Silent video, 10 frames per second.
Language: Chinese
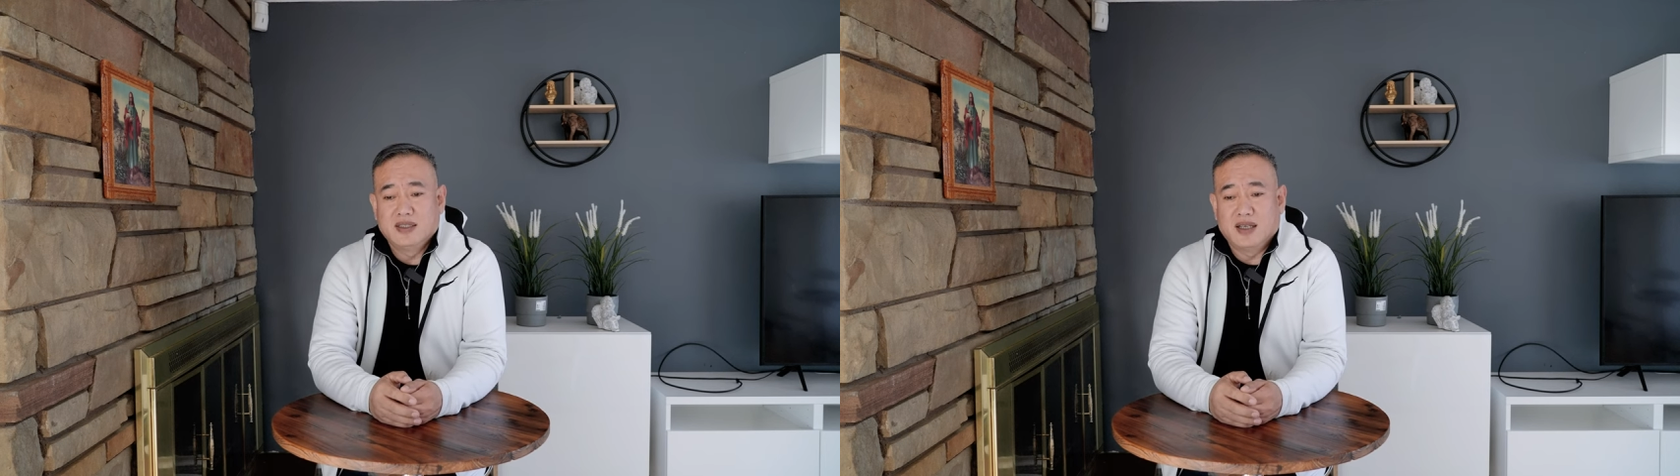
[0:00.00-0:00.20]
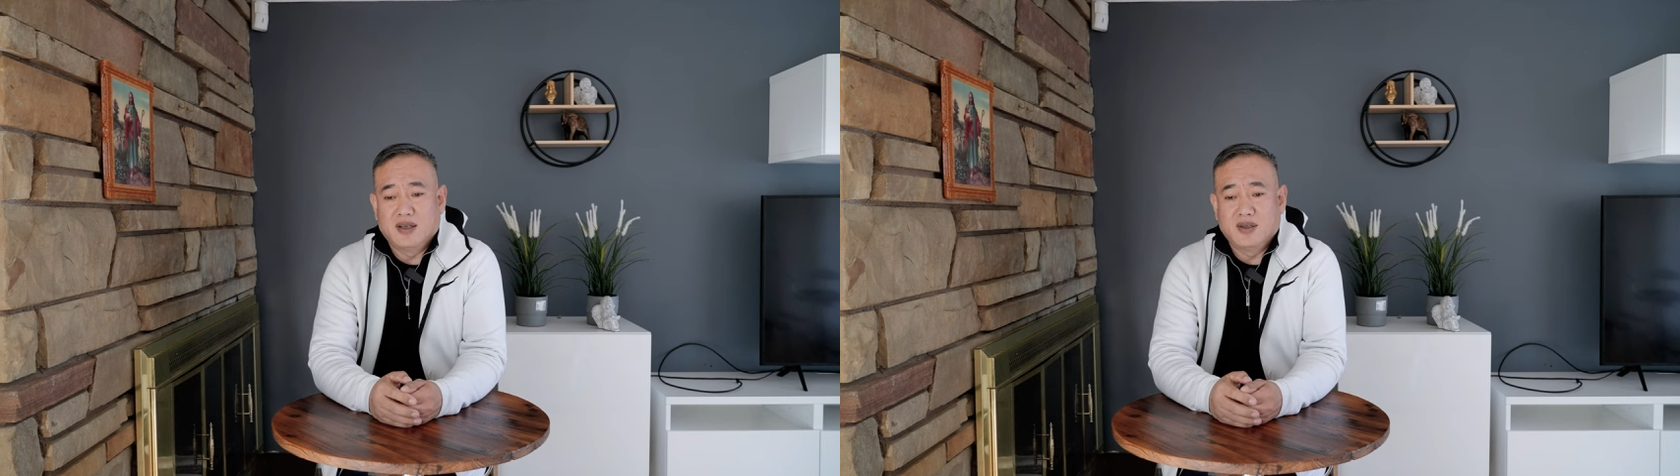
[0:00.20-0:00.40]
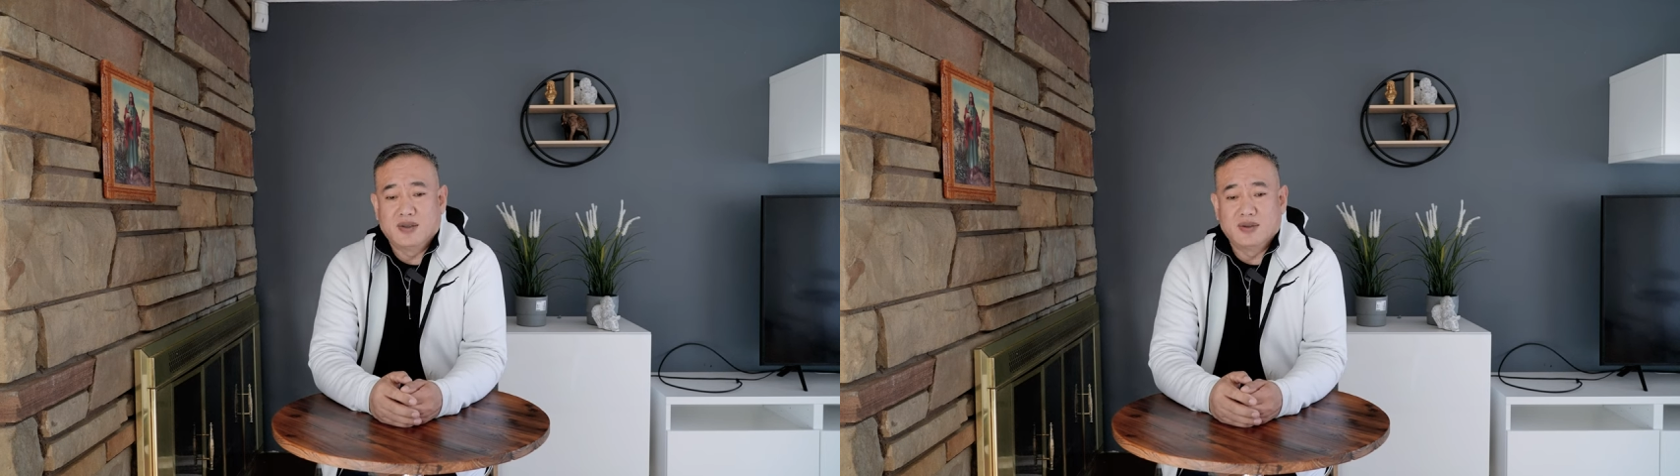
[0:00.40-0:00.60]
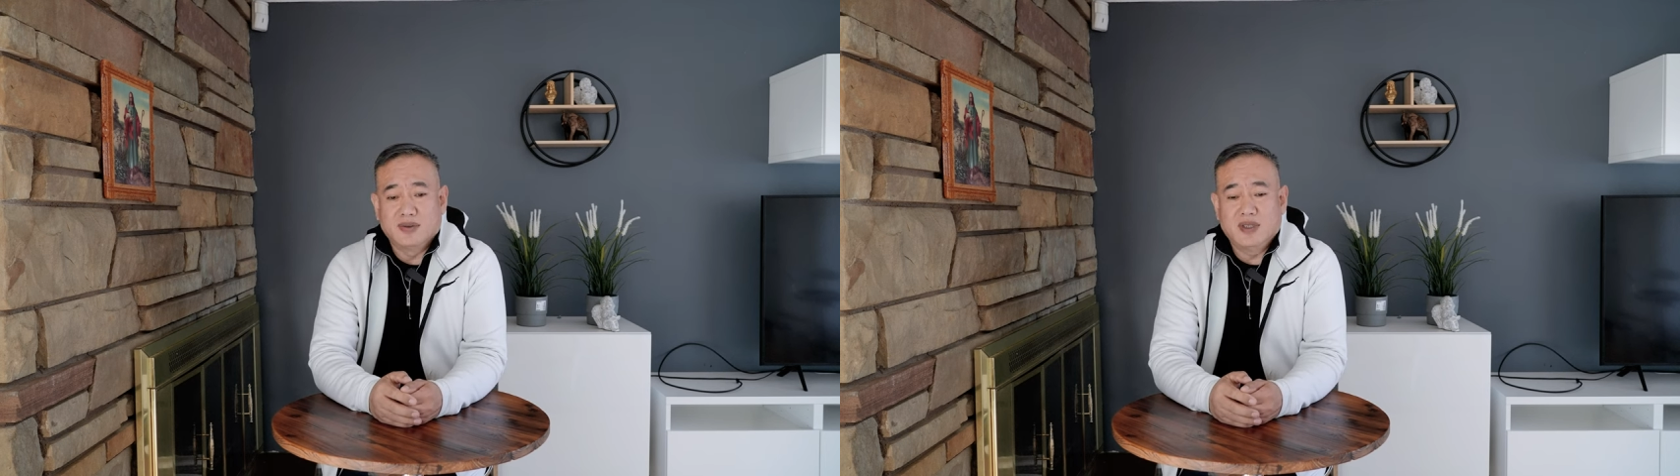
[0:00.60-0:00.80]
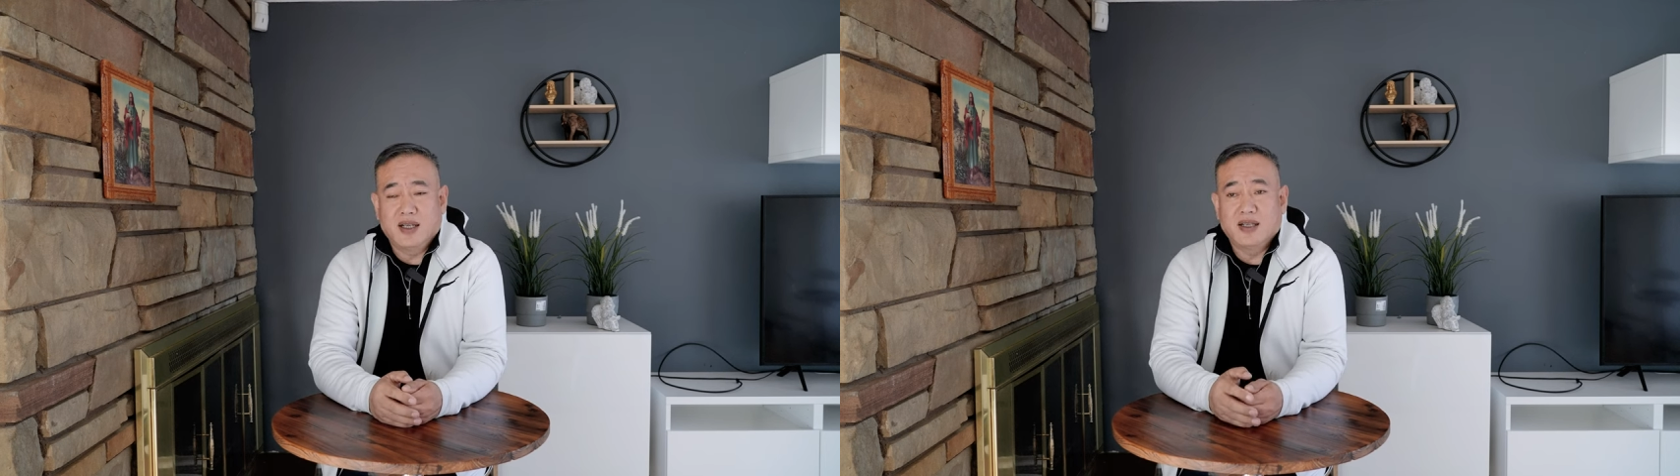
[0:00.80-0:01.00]
然
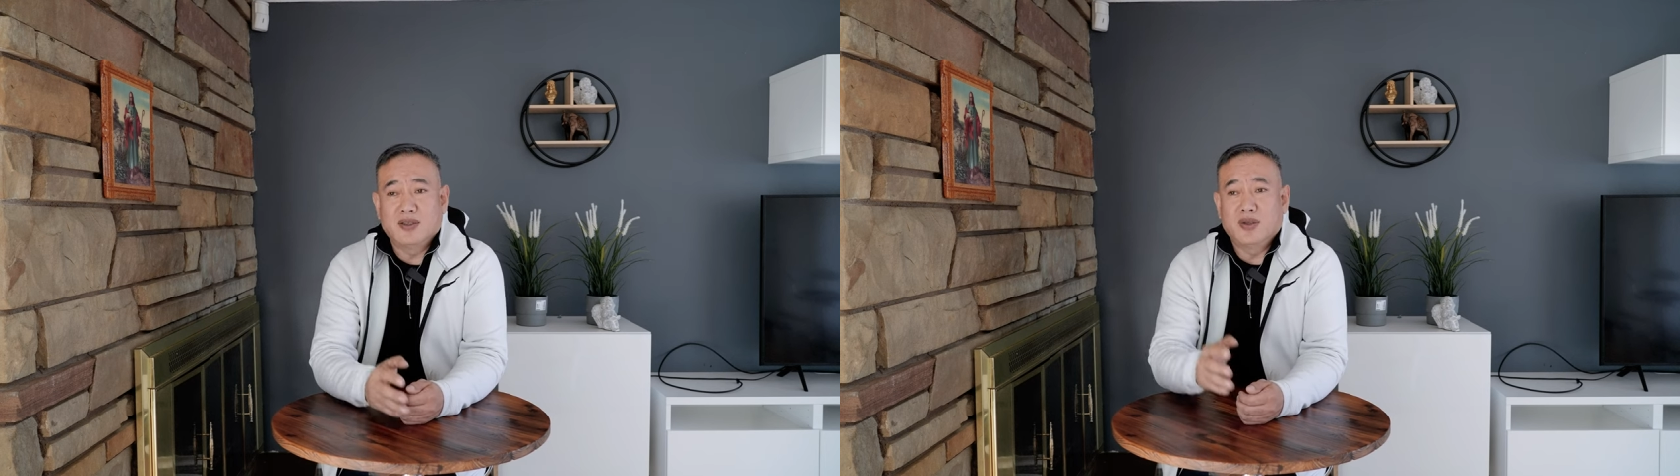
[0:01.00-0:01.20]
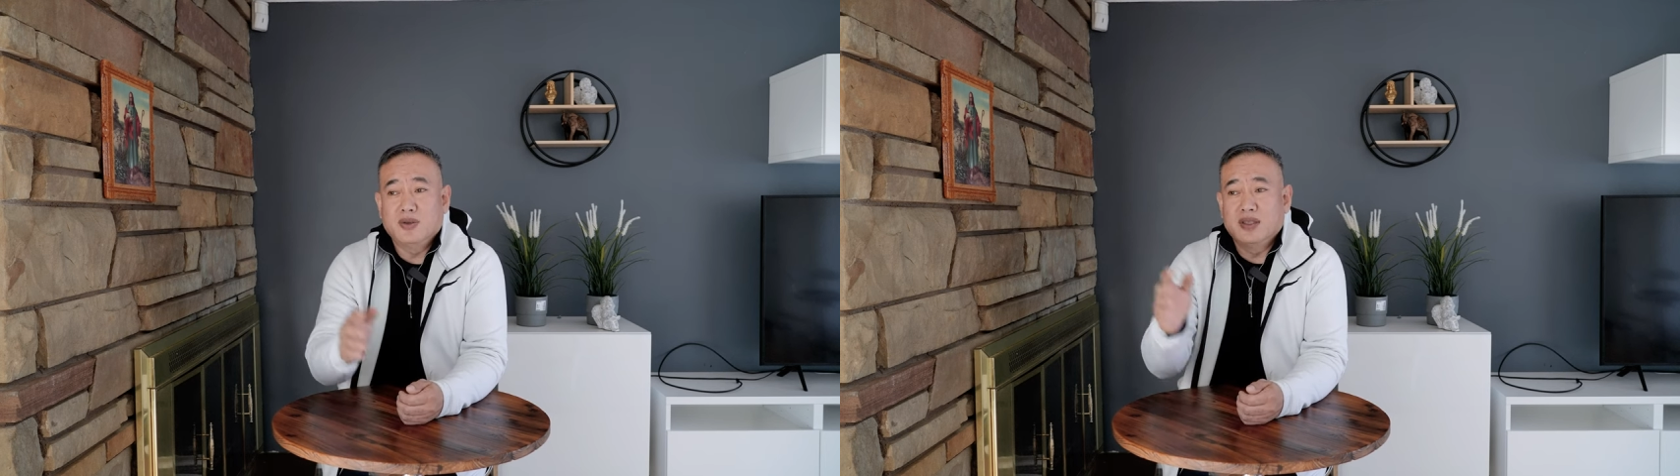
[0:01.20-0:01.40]
后站在丘